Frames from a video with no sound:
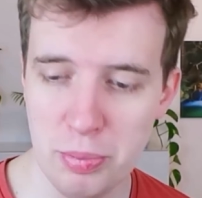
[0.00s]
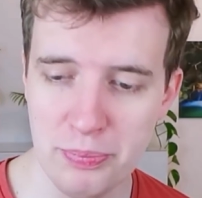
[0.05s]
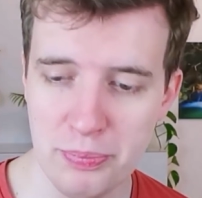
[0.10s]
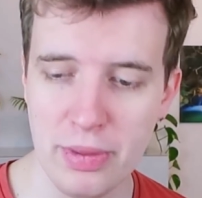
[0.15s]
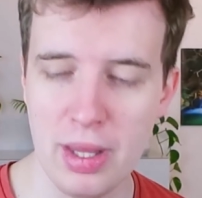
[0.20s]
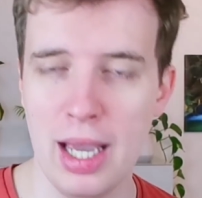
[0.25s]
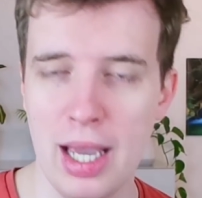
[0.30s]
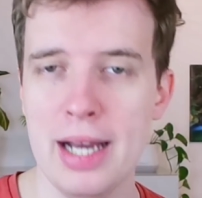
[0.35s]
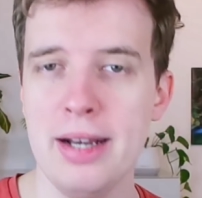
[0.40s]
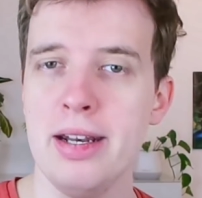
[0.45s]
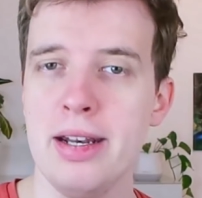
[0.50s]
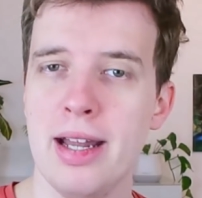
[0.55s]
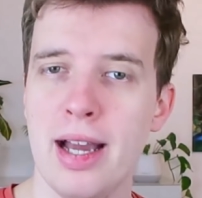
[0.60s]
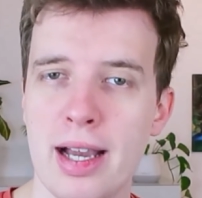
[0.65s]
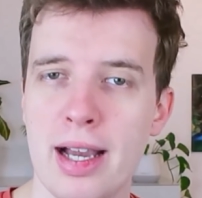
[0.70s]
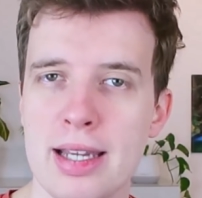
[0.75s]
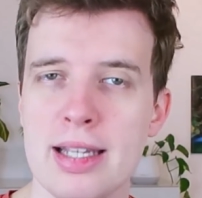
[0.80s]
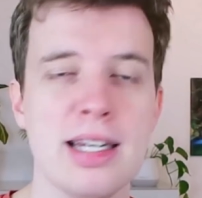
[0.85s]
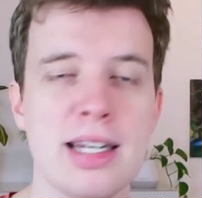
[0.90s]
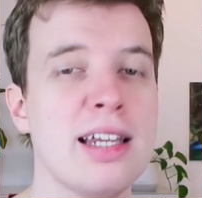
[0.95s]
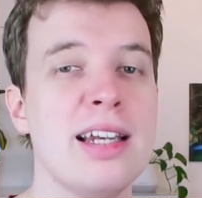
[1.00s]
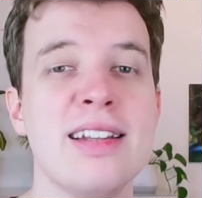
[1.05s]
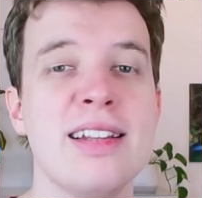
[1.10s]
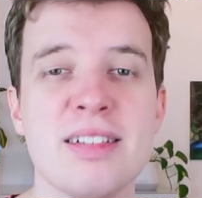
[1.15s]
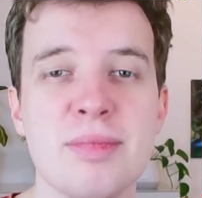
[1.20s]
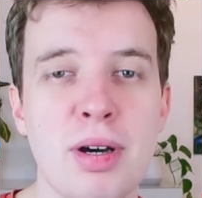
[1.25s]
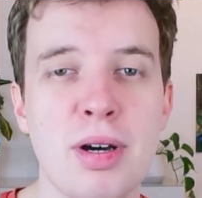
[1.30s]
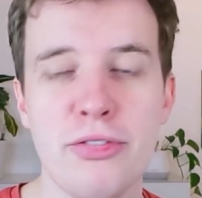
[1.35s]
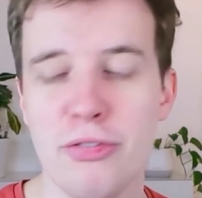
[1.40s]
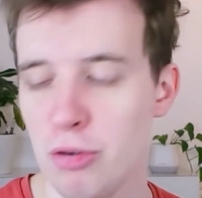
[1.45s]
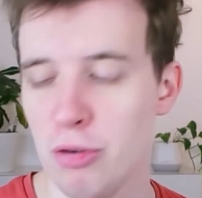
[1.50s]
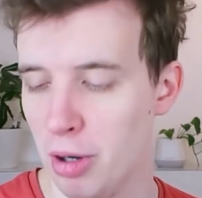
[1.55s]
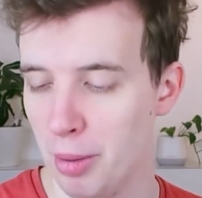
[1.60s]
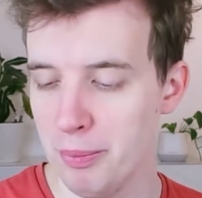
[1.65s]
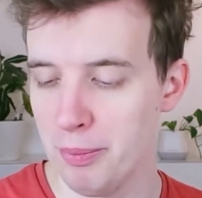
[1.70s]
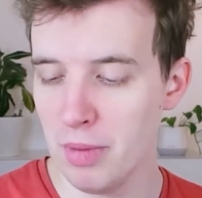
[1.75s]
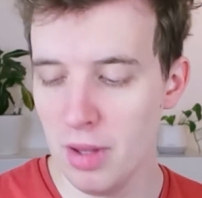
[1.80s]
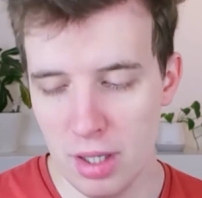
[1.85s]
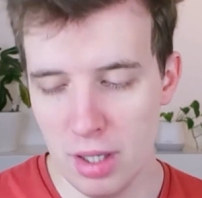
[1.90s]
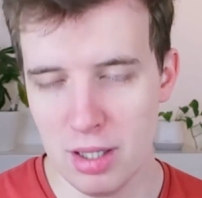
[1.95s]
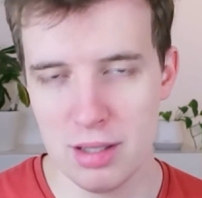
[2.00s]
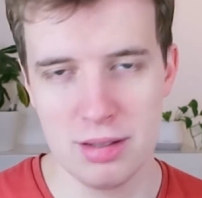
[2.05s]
oh, eine Nachricht, ich lese mal vor.